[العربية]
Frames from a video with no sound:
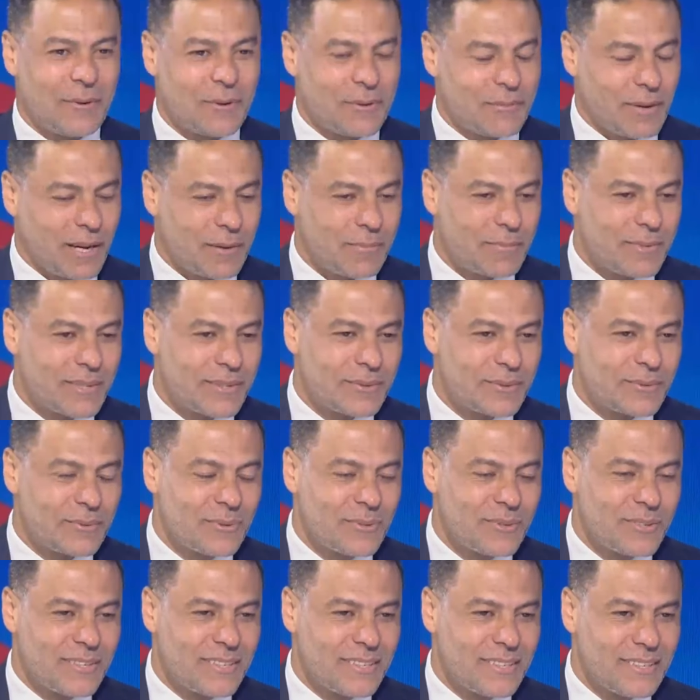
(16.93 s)
محمد
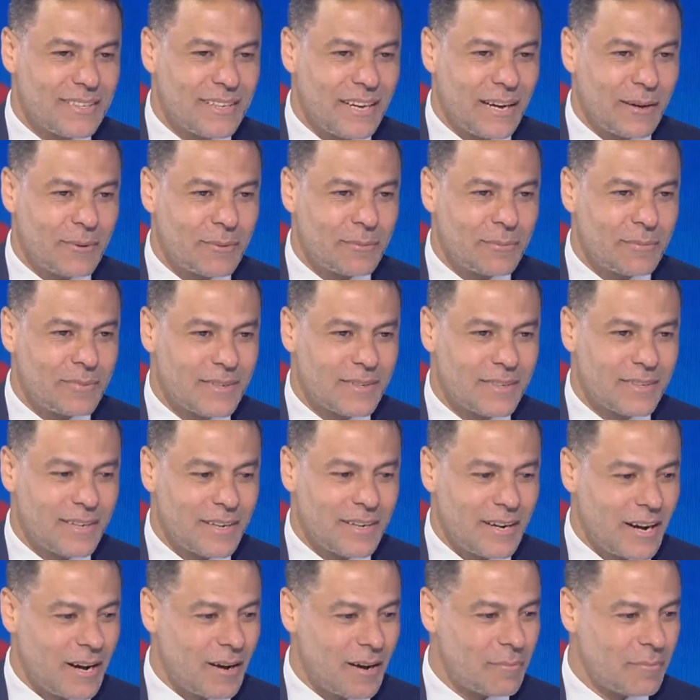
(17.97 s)
وحابب
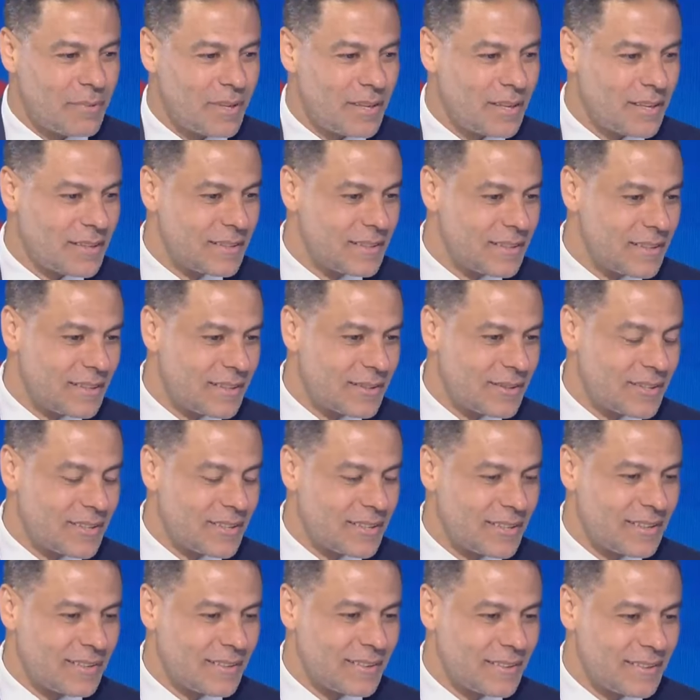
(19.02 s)
ارحب بيك جدا
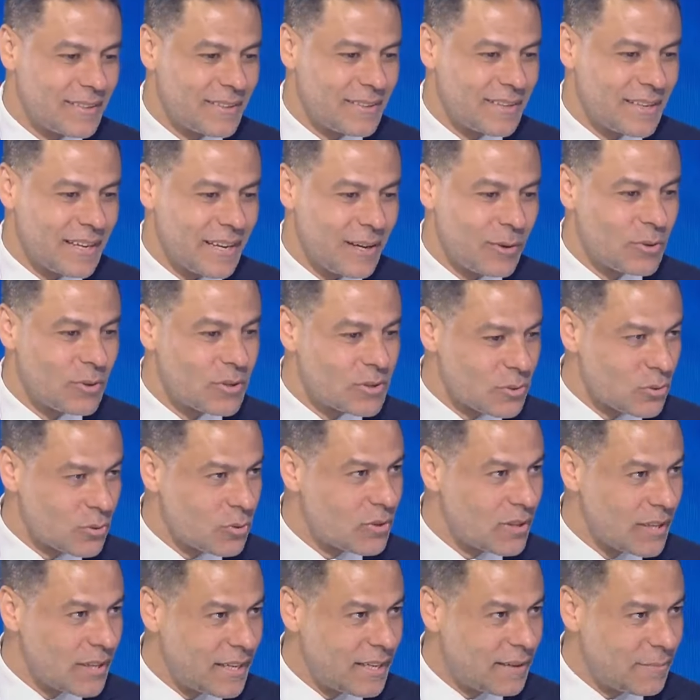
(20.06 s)
آه، كاول
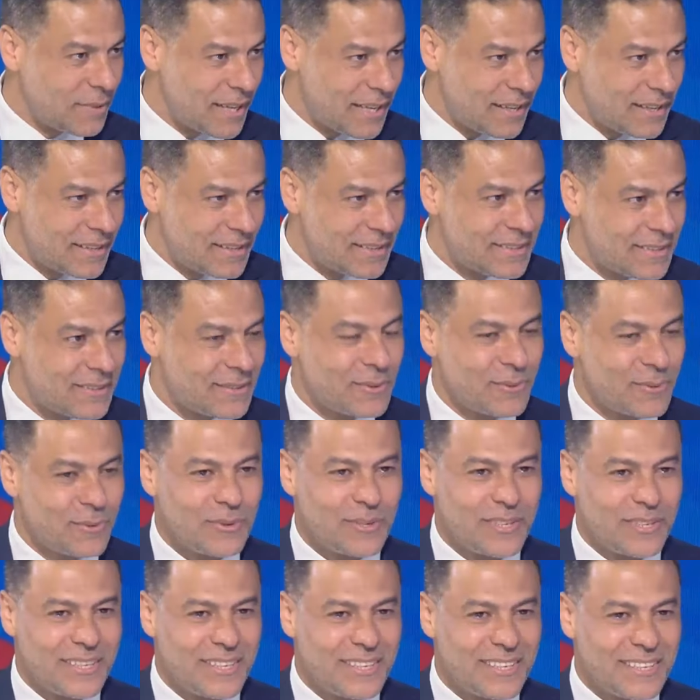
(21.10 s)
ظهور ليا معاك
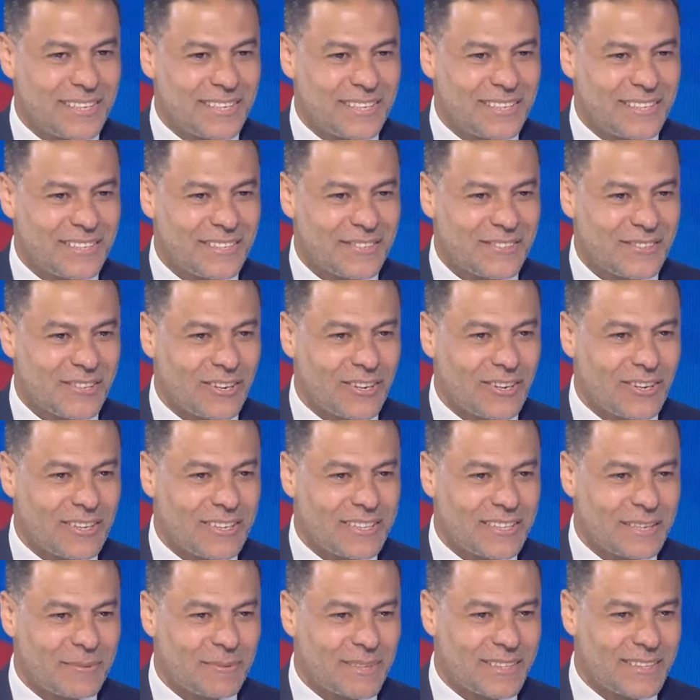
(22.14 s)
وان شاء الله
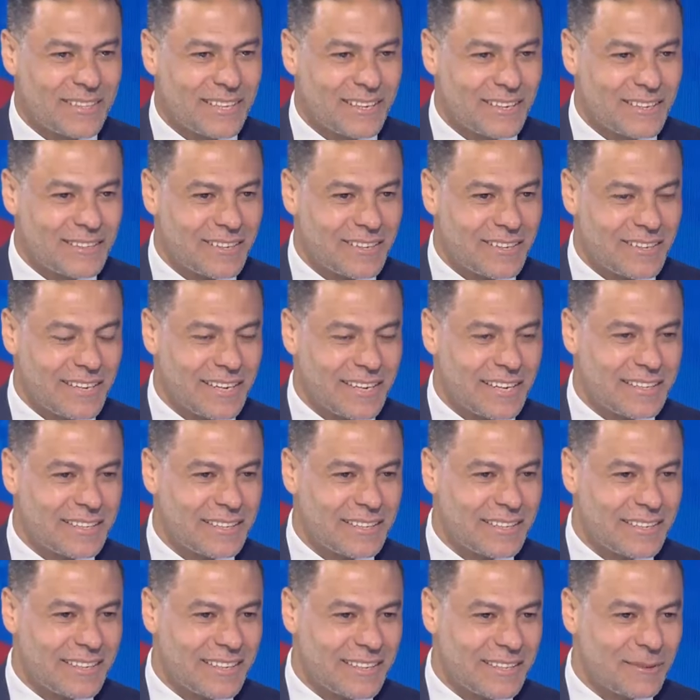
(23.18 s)
دايما طلتك
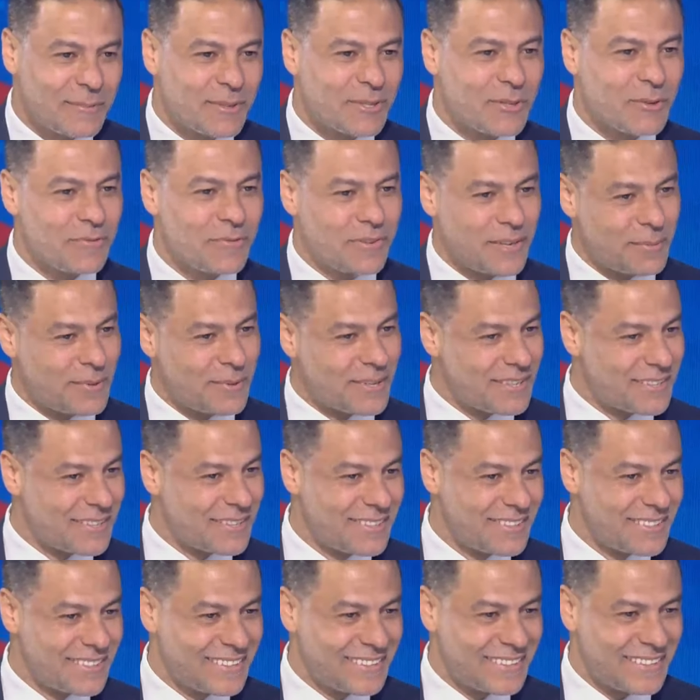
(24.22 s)
يعني انا بشوفها بره
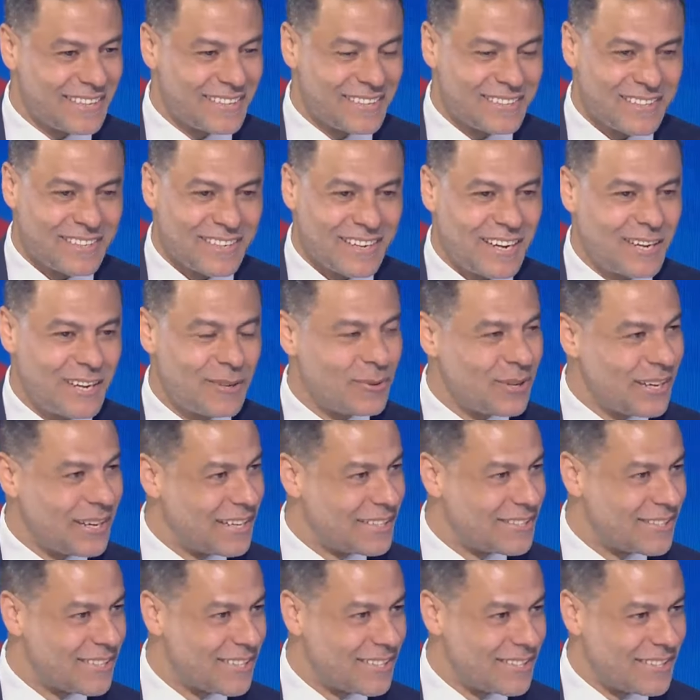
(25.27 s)
طلتك حلوه على
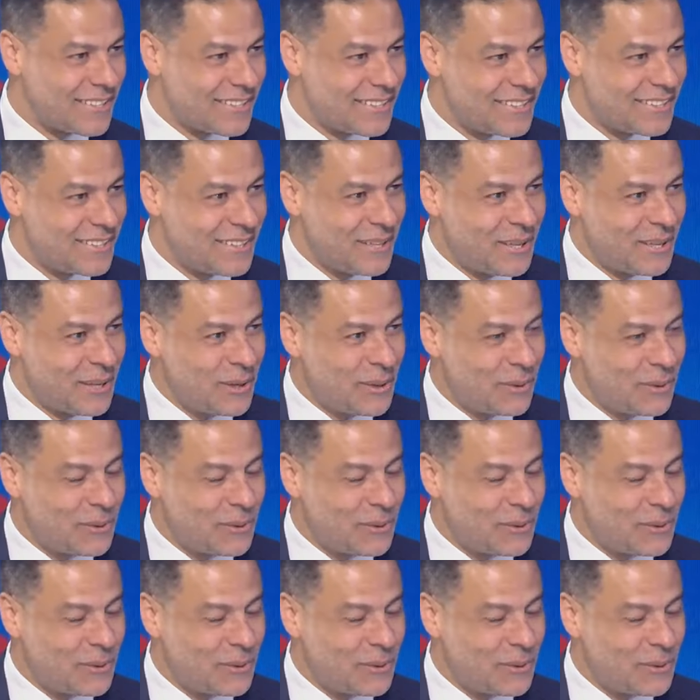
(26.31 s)
الشاشه ربنا يخليك